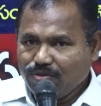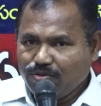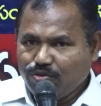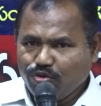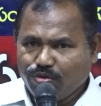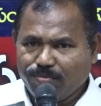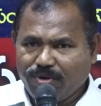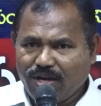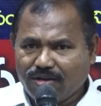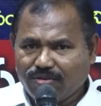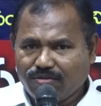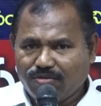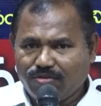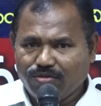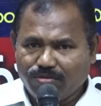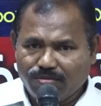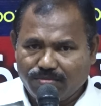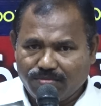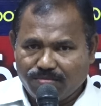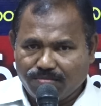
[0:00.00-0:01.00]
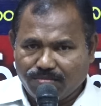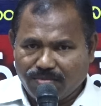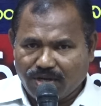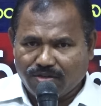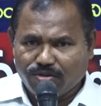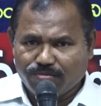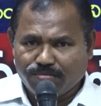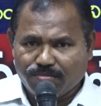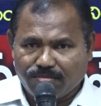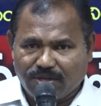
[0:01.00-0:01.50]
దుర్మార్గులు
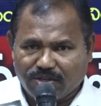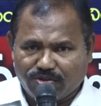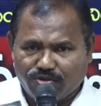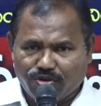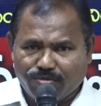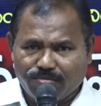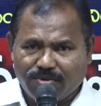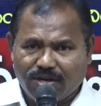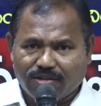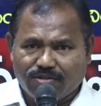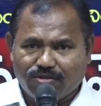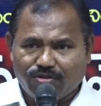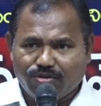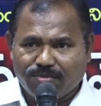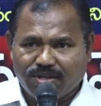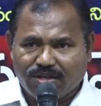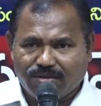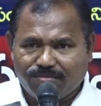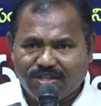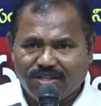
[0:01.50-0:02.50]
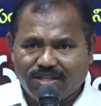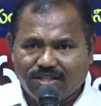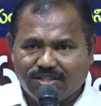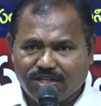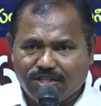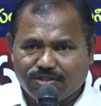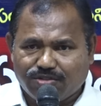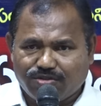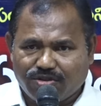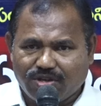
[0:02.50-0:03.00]
మనో మతోన్మాదులు మన మీద
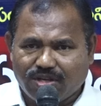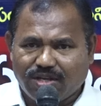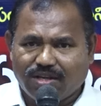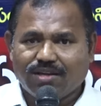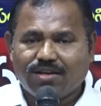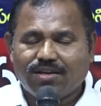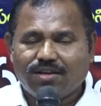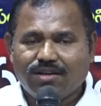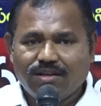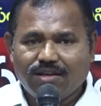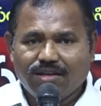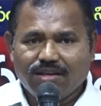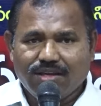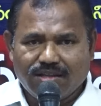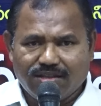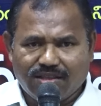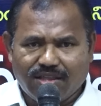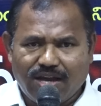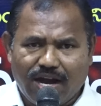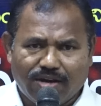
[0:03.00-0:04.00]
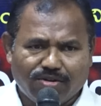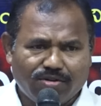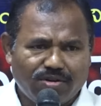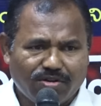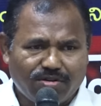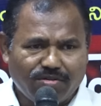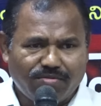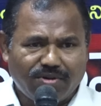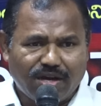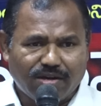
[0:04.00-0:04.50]
చేస్తున్న ఈ
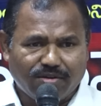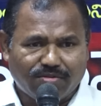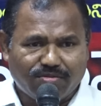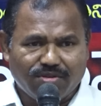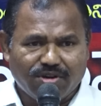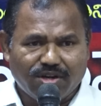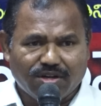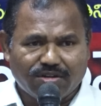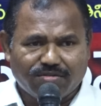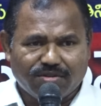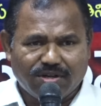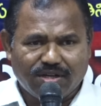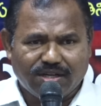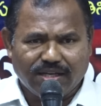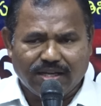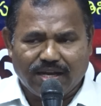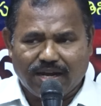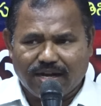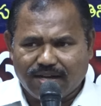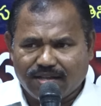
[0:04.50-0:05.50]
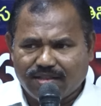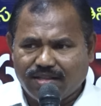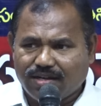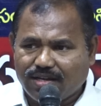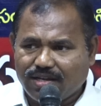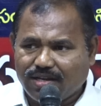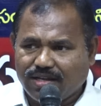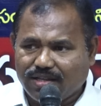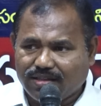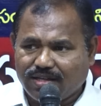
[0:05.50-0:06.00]
దాడులకు వారికి ఉన్నటువంటి
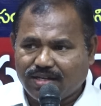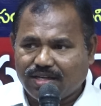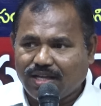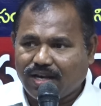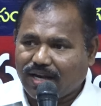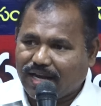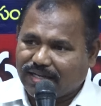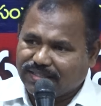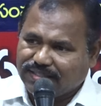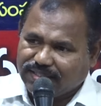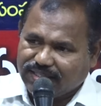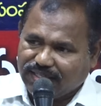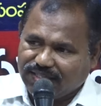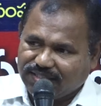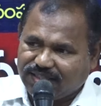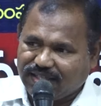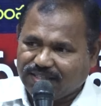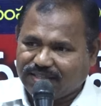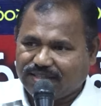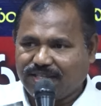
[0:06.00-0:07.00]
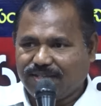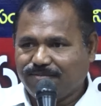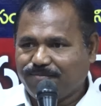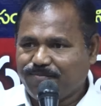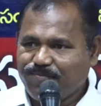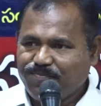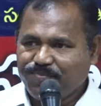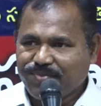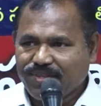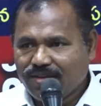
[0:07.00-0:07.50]
అండదండలు ఏంటంటే రాజకీయ శక్తి
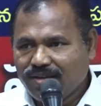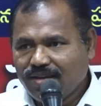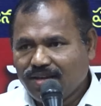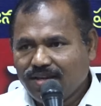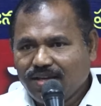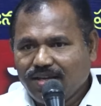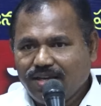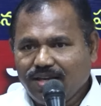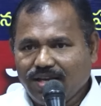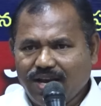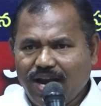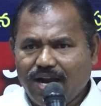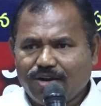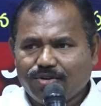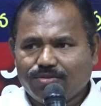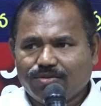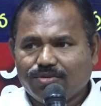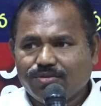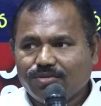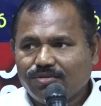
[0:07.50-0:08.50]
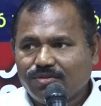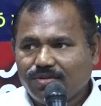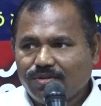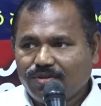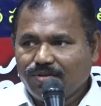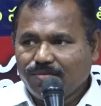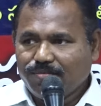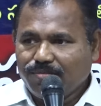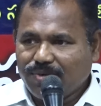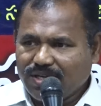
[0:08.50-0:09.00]
ఈనాడు
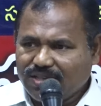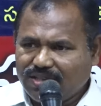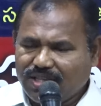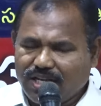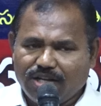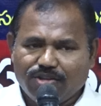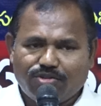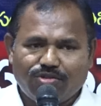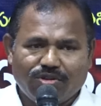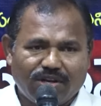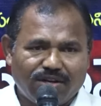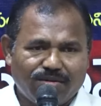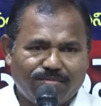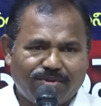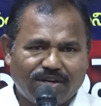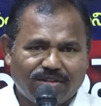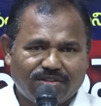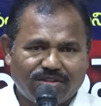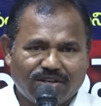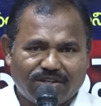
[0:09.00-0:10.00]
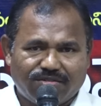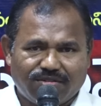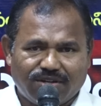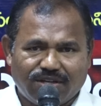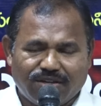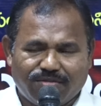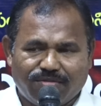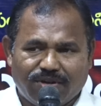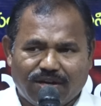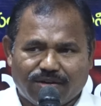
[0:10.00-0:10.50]
మరి దళితులు
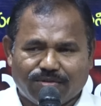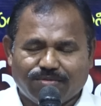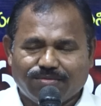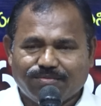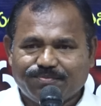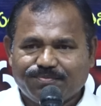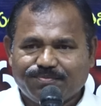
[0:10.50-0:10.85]
అనబడినటువంటి వారు